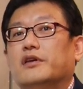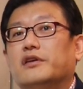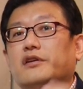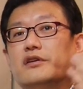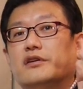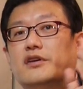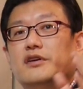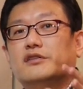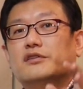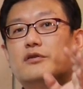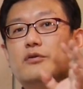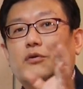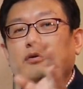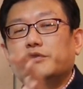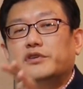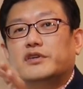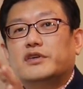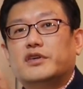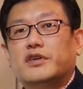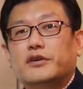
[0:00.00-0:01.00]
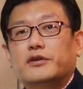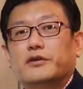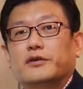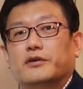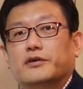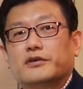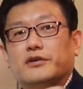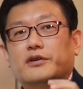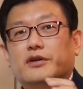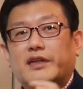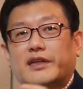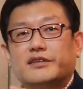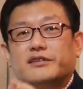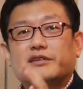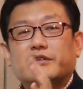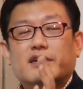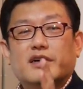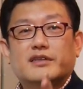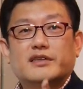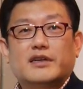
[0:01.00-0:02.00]
이렇게 해서 오식이요
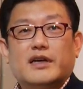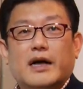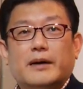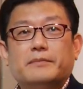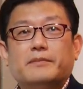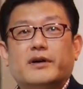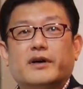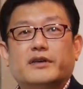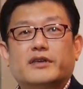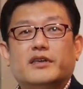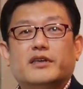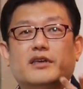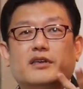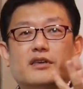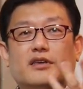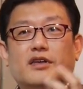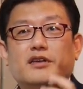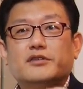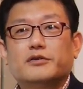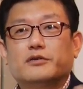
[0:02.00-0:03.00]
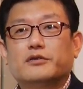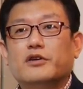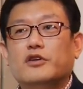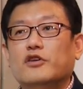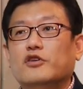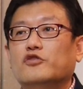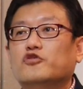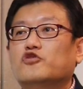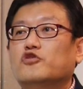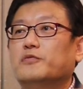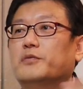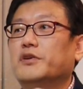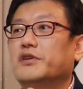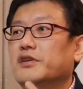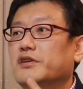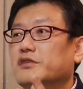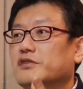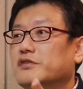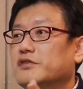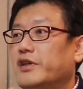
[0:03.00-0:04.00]
다섯 가지 감각이 계속
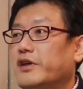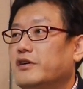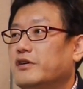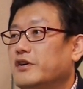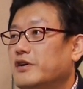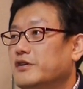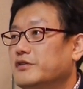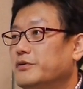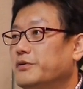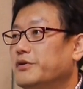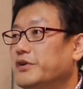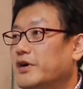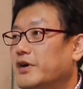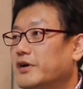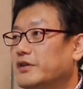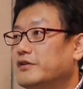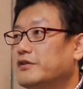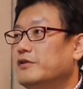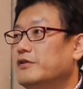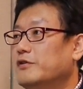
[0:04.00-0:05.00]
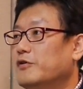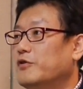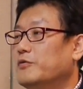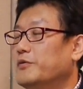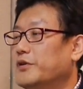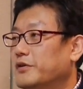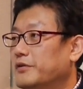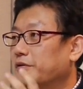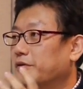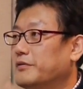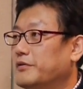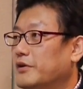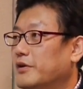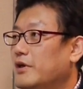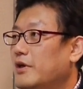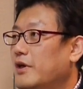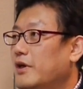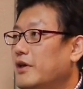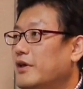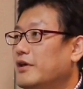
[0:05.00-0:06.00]
주변에서 색깔 소리가 들려오면
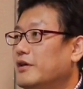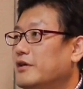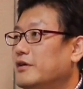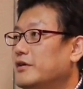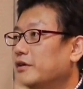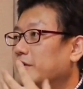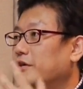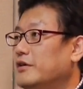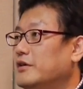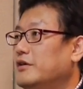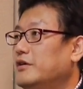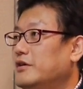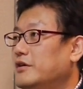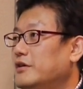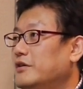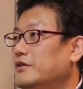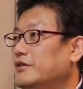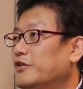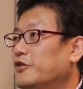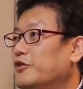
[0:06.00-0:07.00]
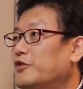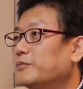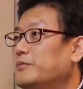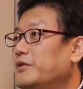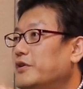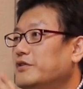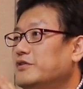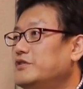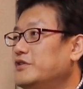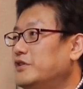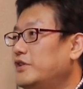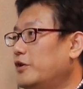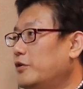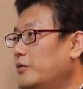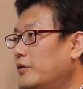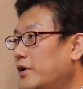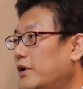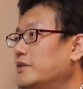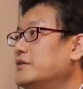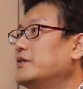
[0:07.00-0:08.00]
이 여러분의
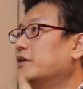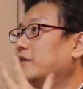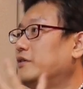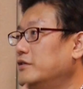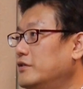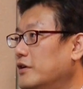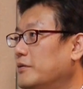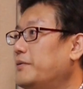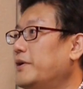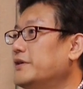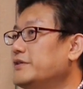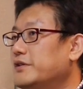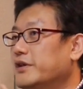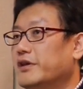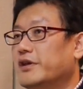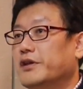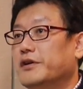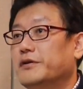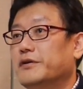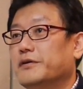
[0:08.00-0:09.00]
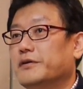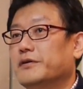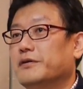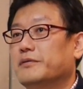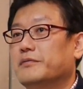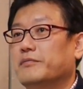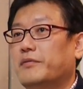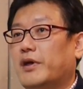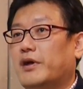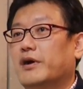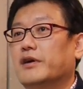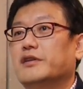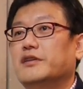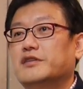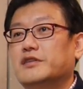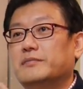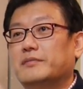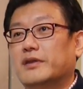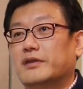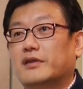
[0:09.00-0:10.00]
의지대로가 아니라 그냥 발생해요
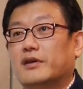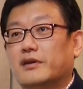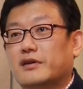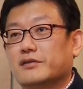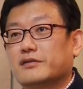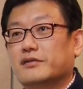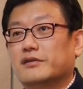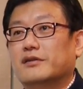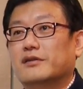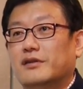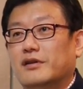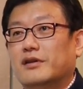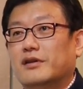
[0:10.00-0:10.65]
메커니즘에 따라서